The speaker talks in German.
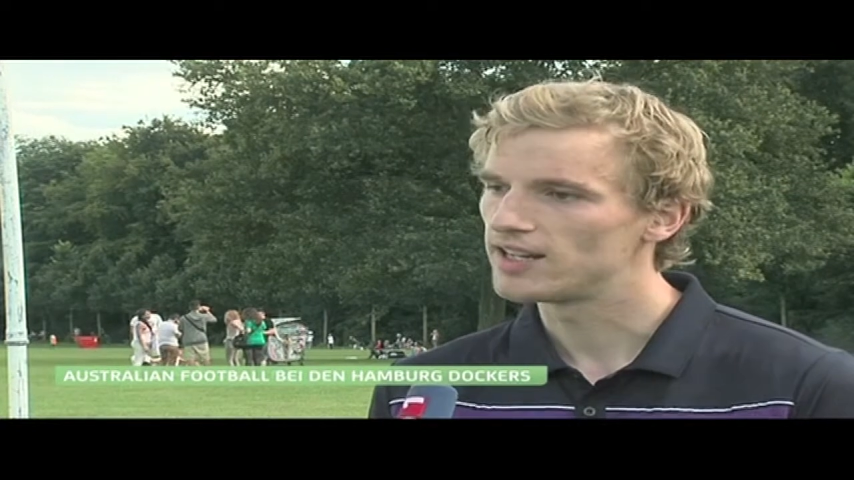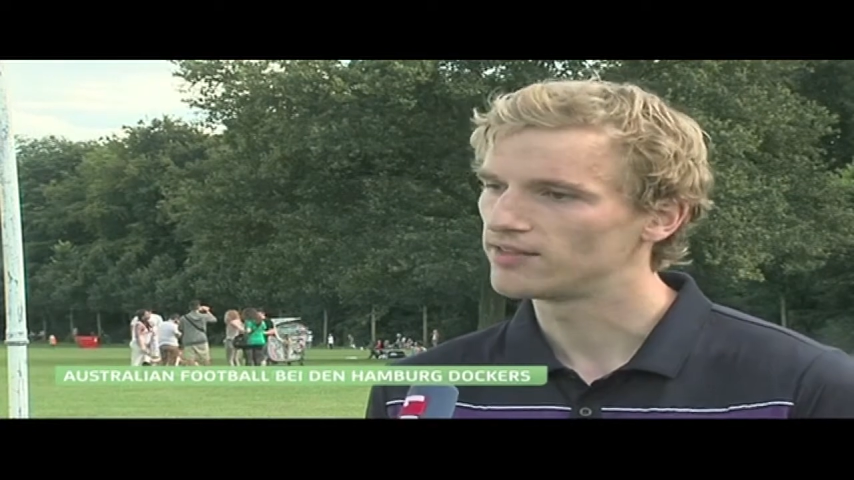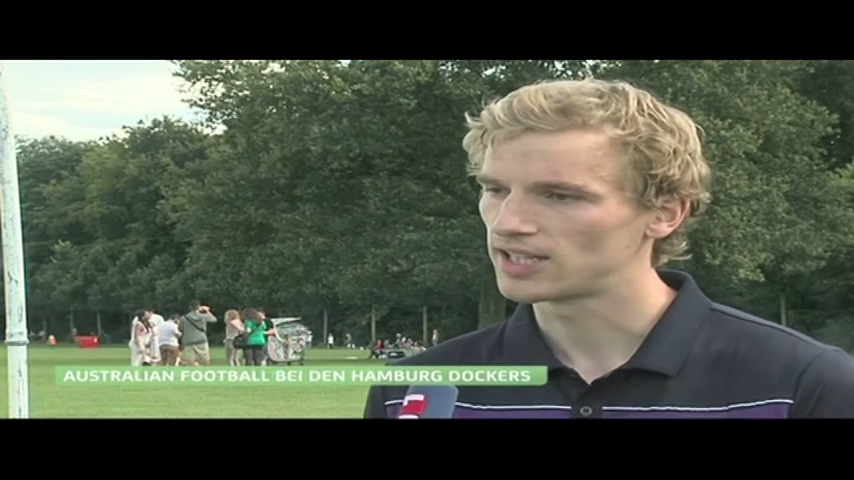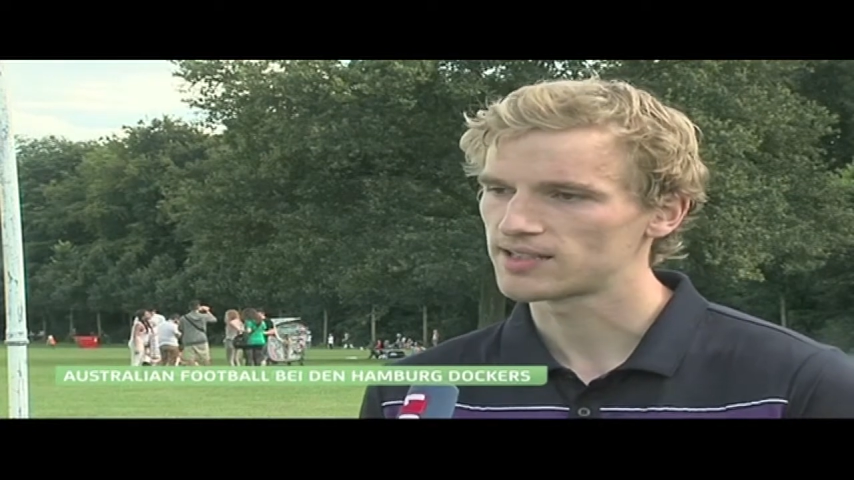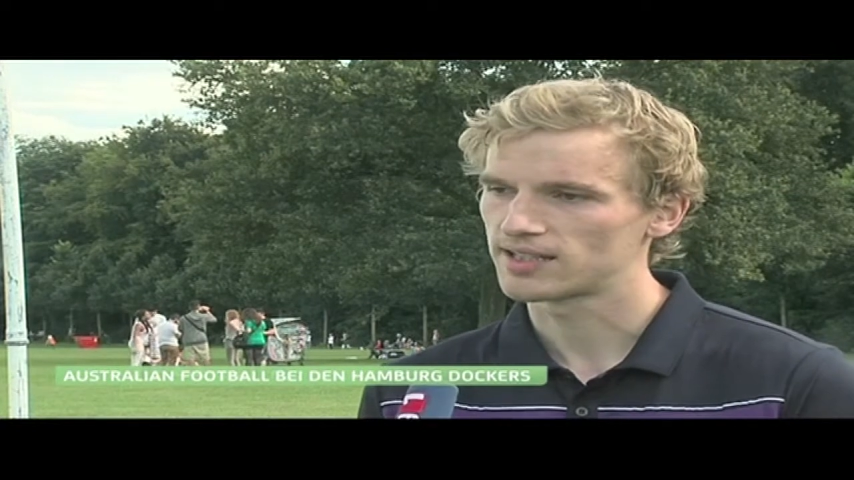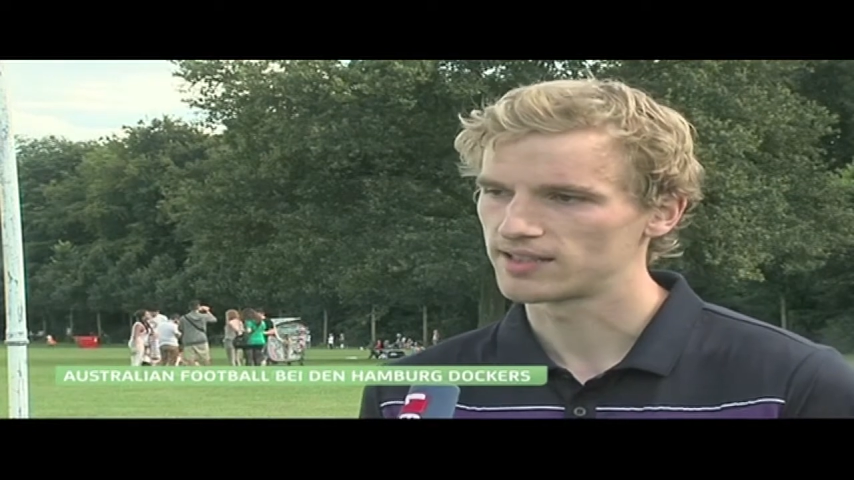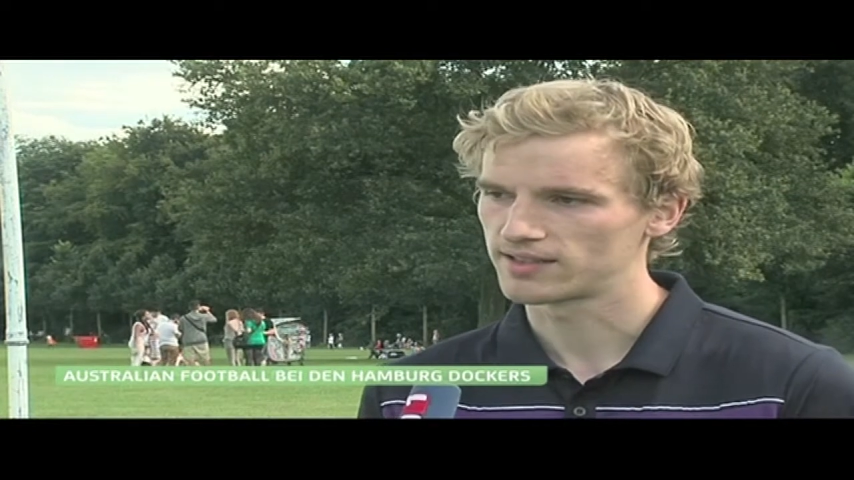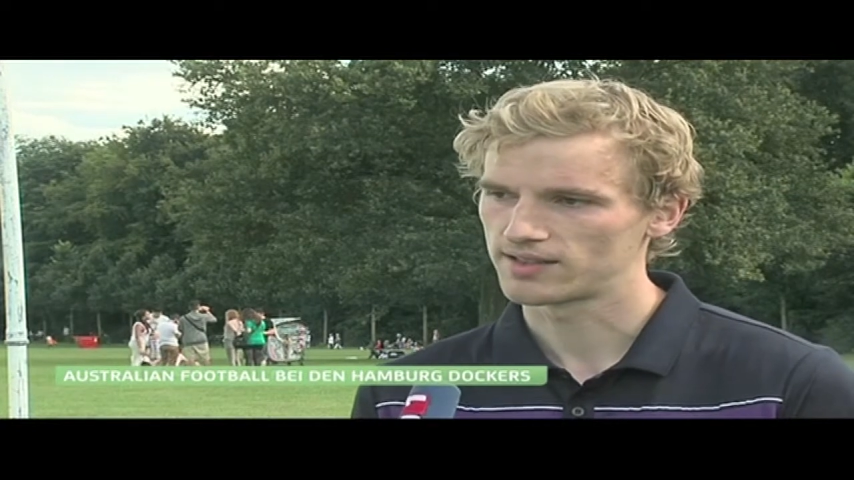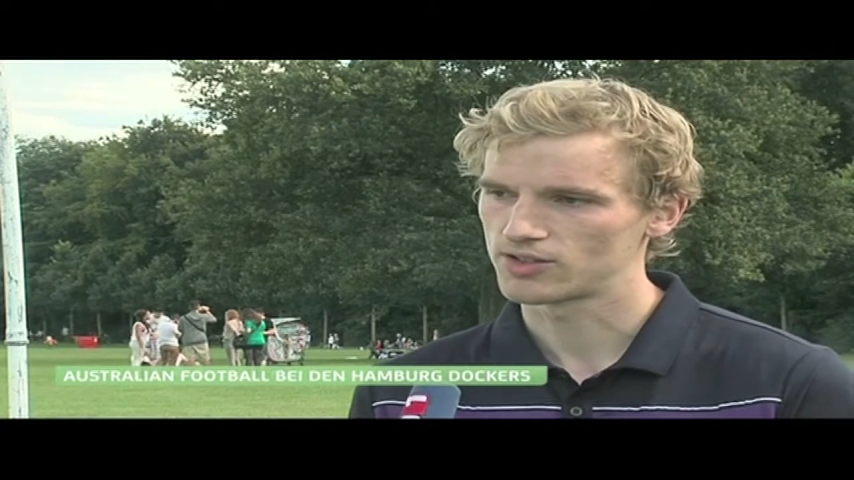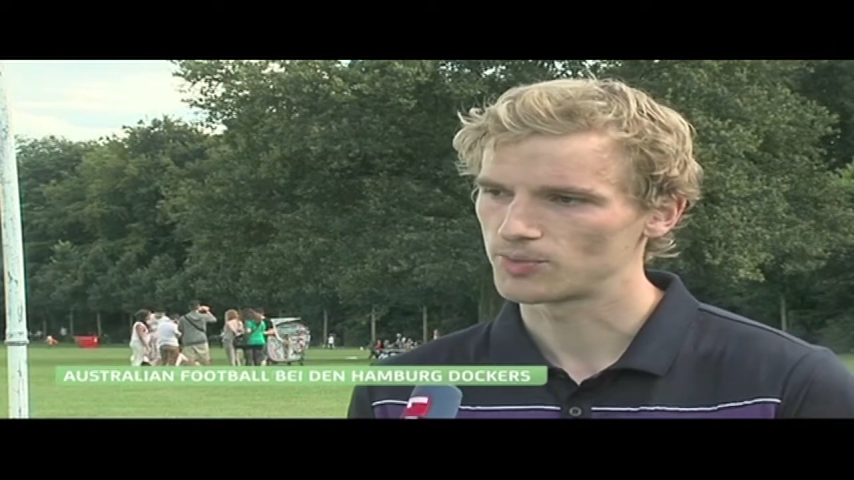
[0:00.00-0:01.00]
hellwach sein,
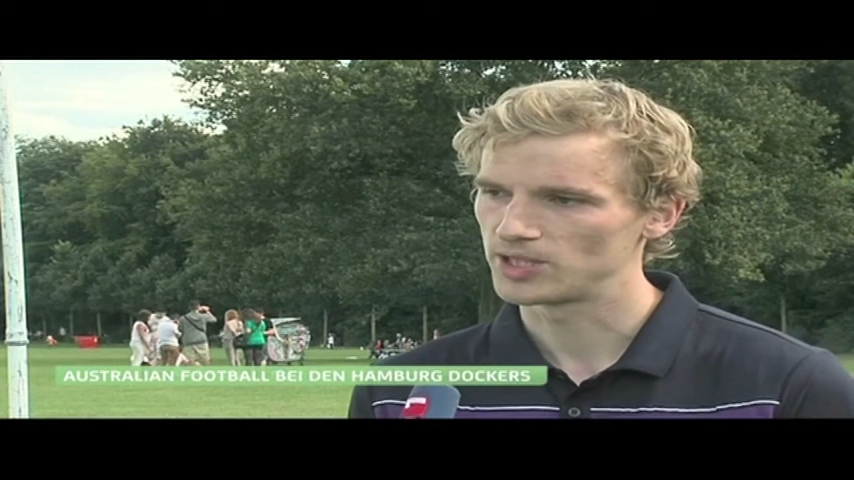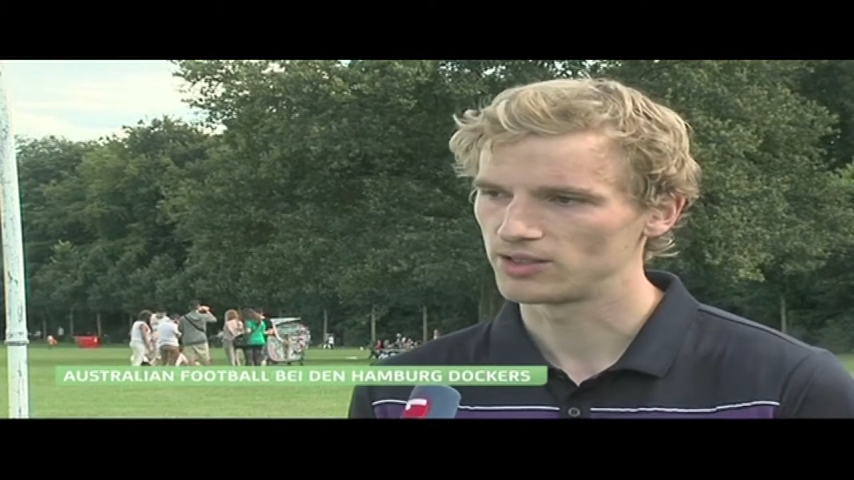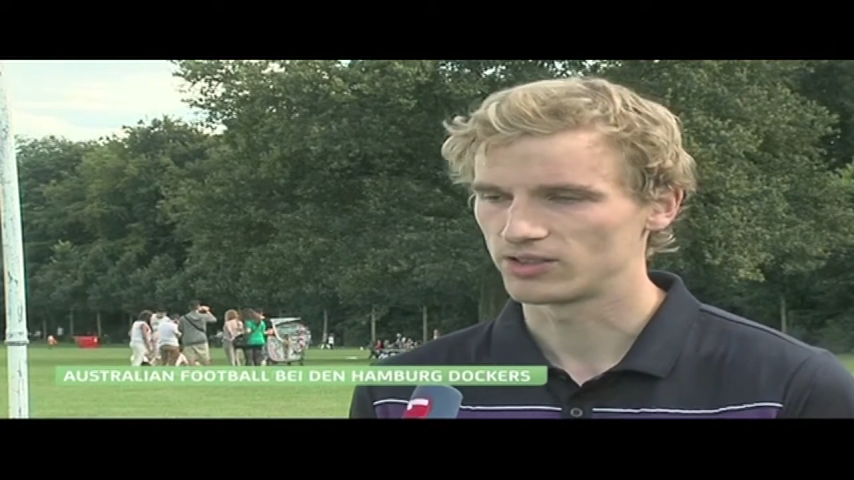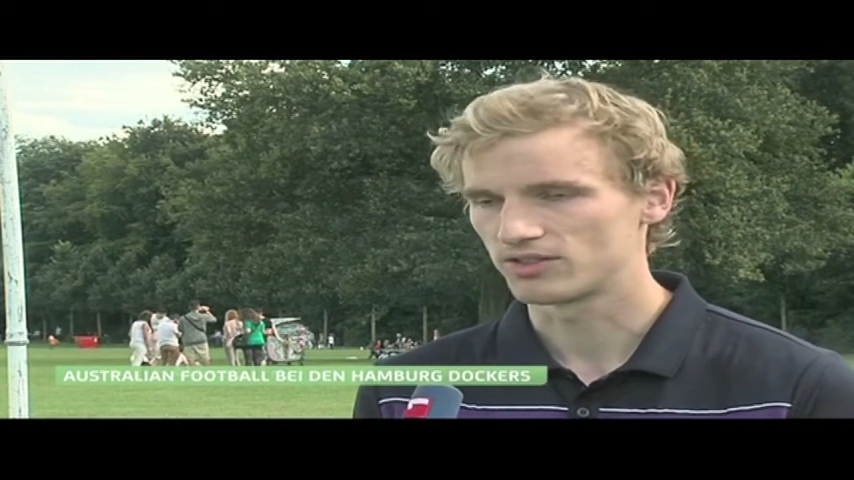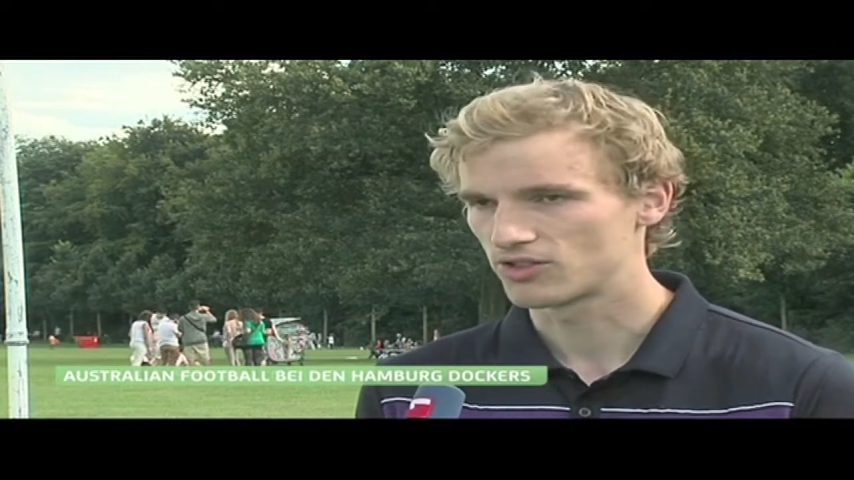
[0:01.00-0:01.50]
das ganze Spiel durch.